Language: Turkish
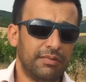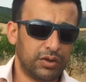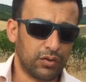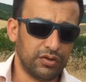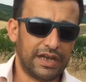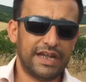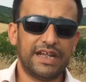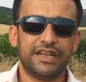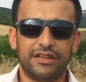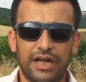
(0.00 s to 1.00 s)
beton direk,
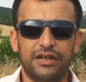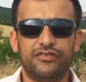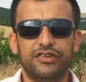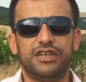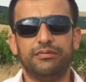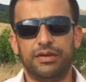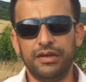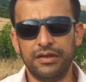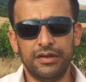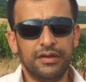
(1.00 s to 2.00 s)
telçit gibi